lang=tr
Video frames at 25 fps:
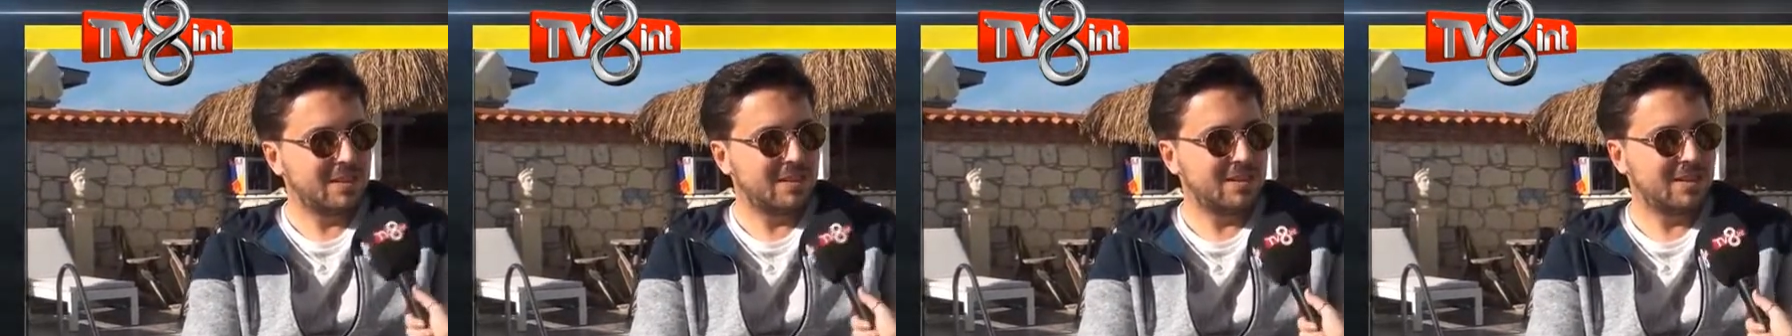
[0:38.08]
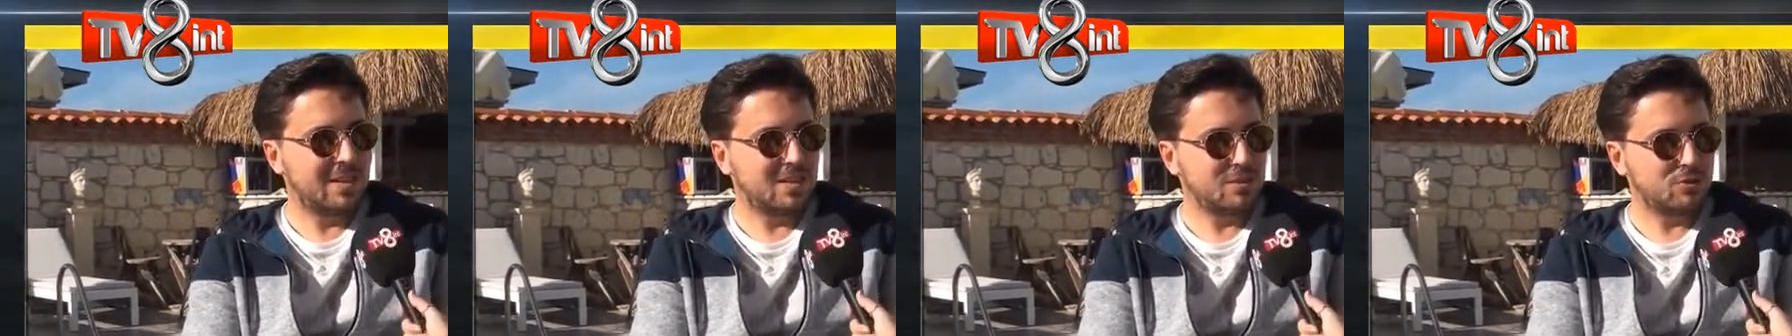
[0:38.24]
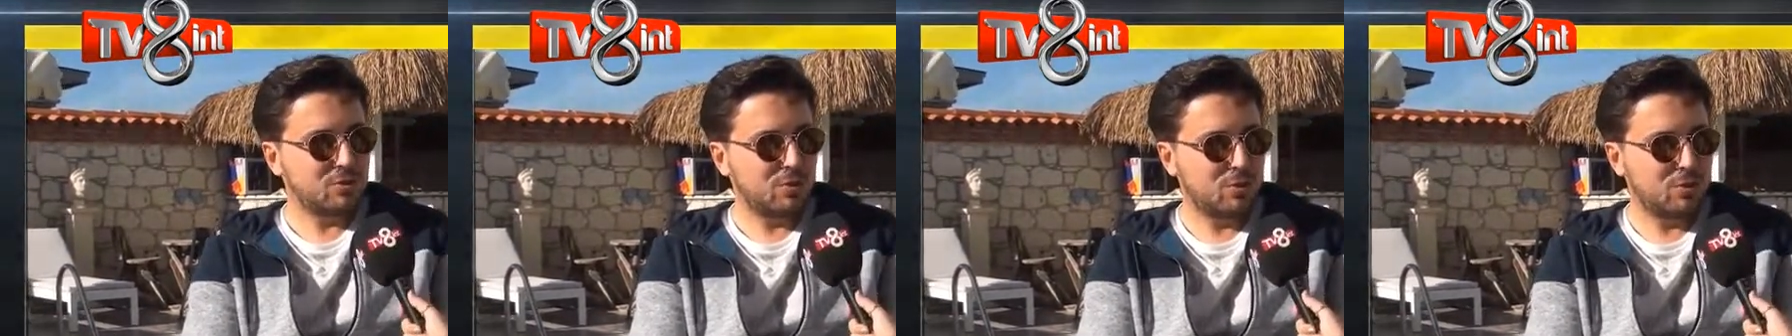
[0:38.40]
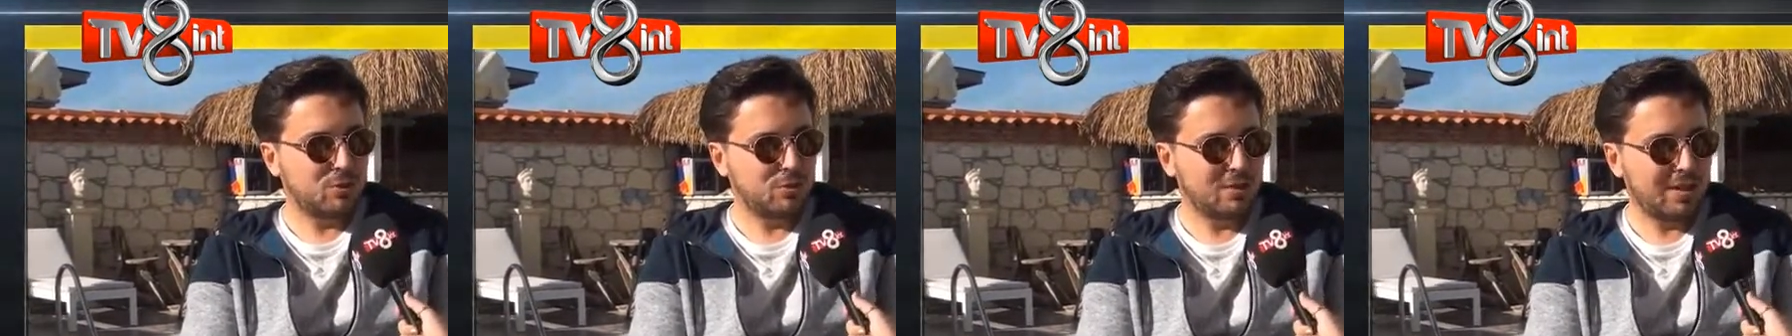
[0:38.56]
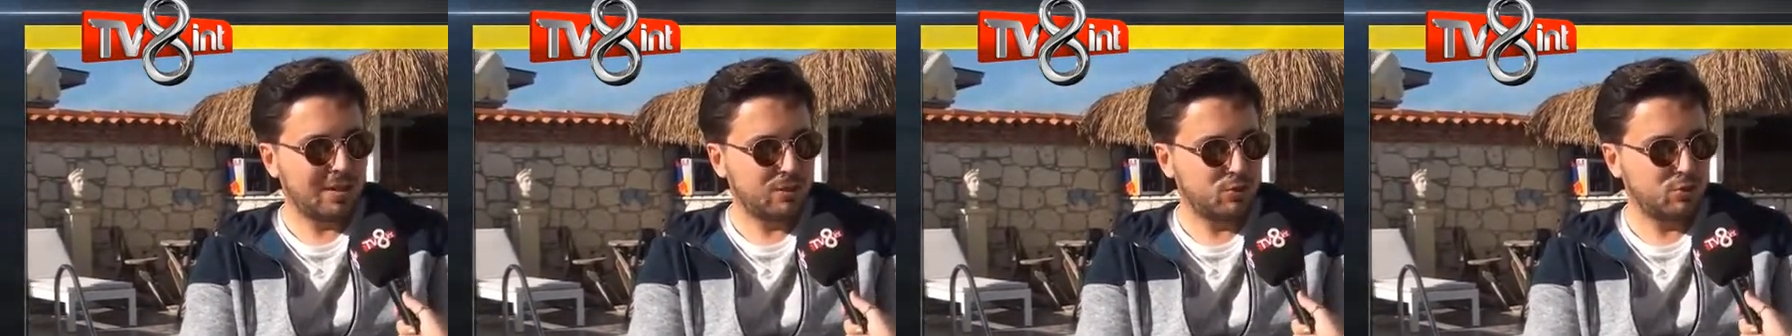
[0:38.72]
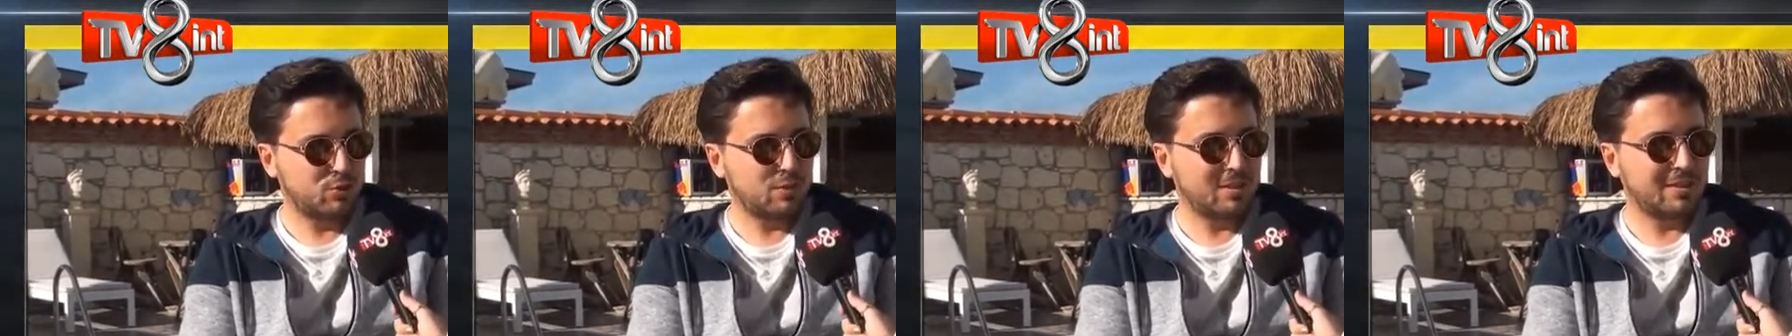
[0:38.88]
Taşköy
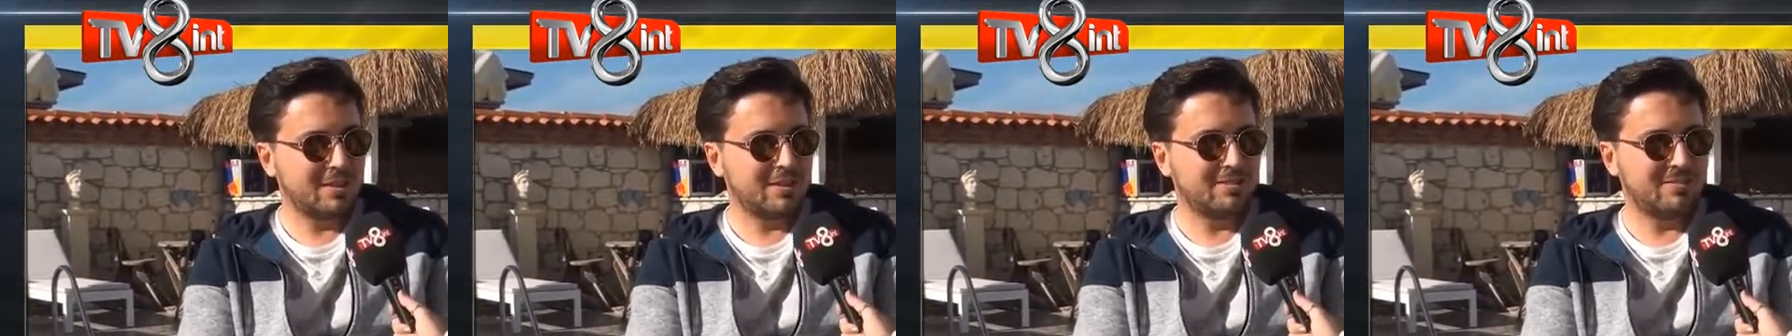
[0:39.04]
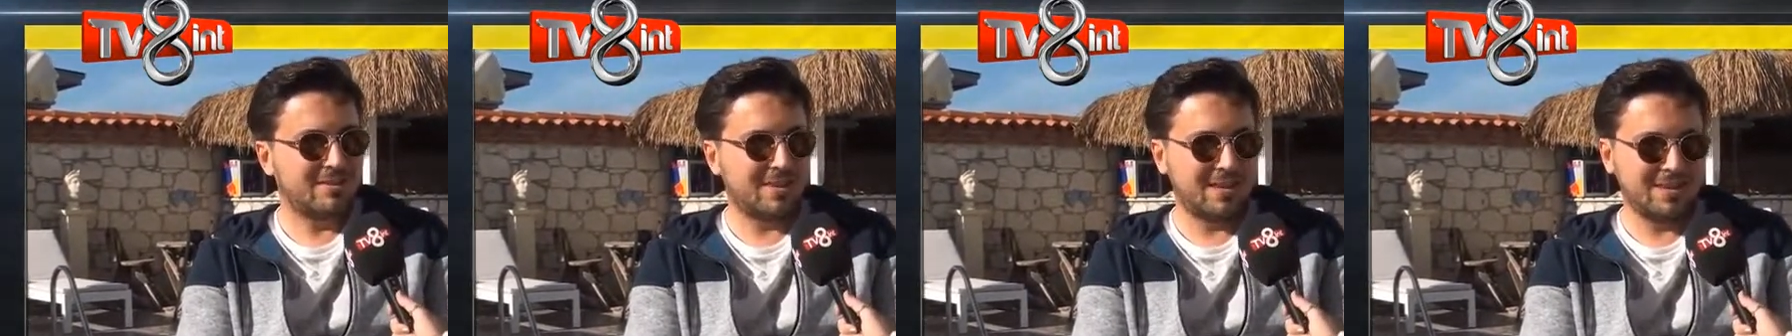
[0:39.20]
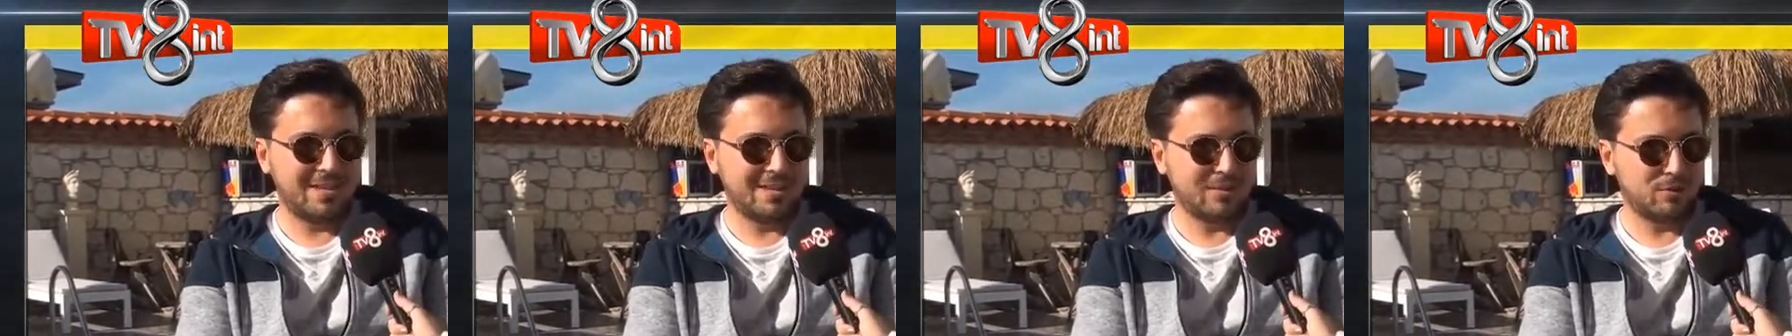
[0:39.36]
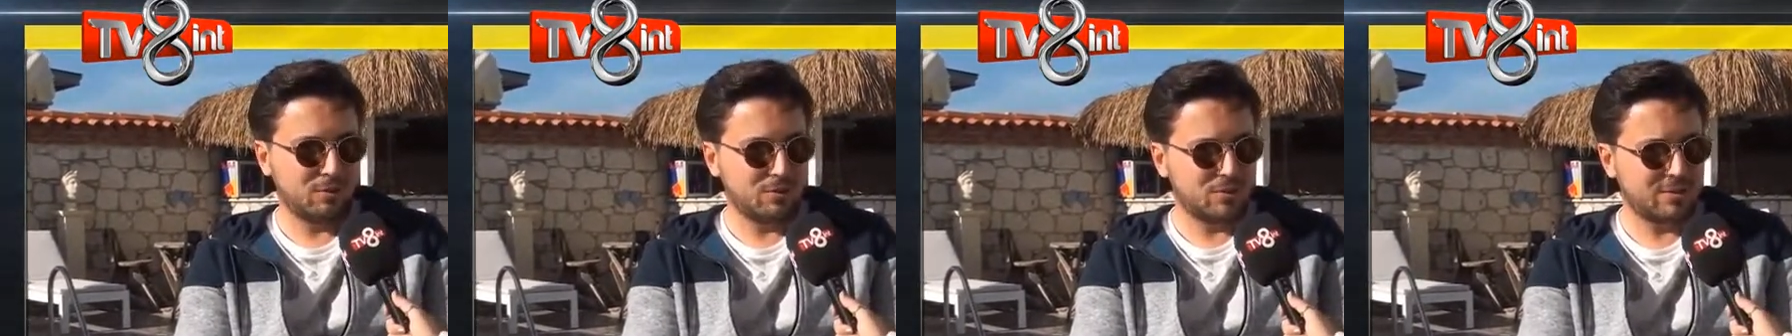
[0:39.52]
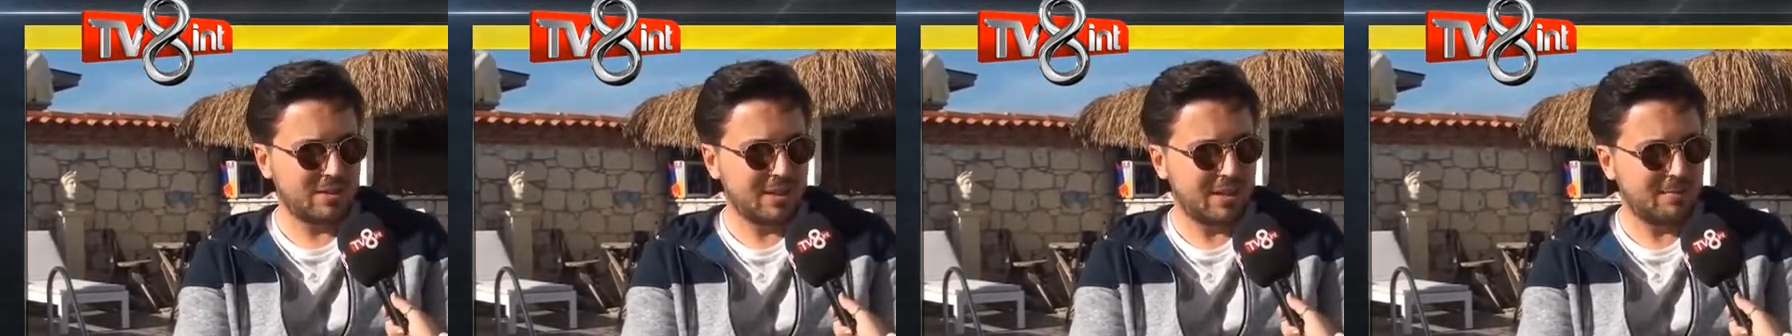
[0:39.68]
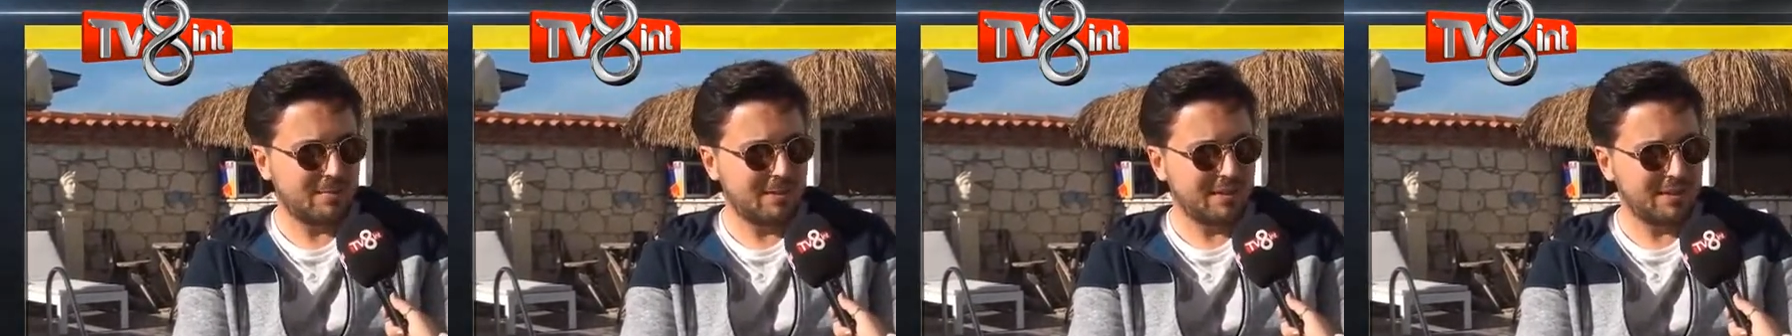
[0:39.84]
Otel 3 yıldır faaliyet
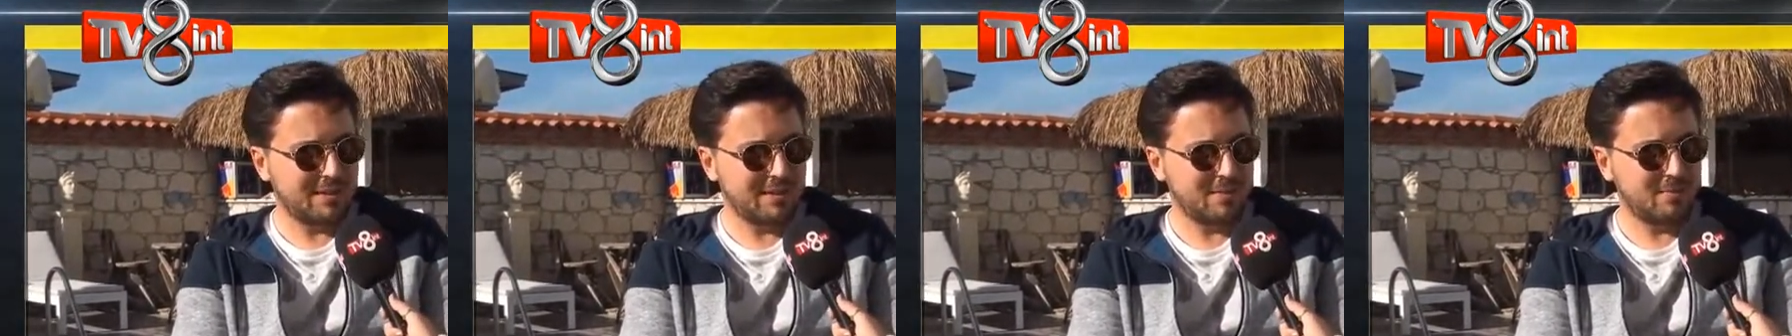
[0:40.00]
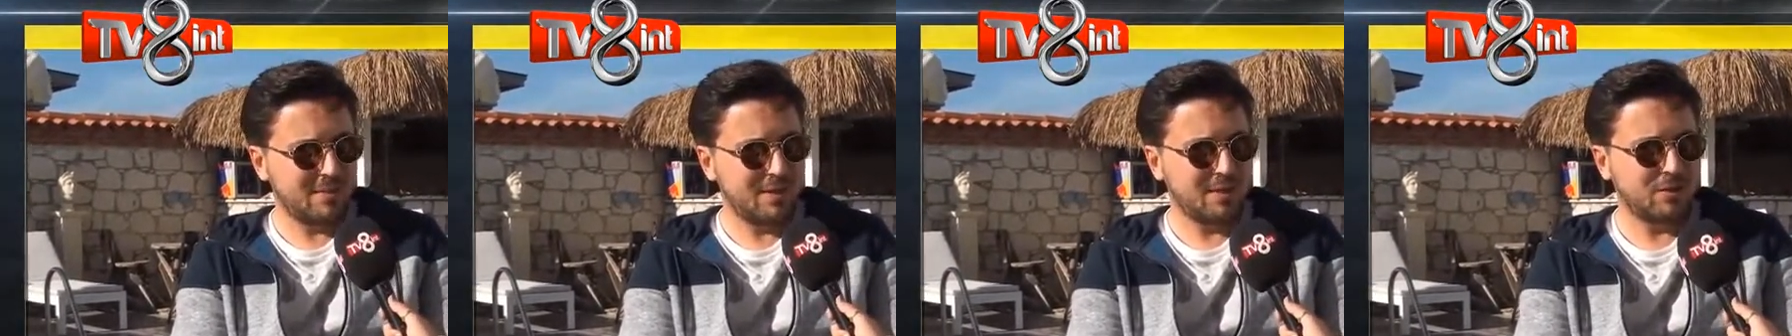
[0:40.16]
göstermekte.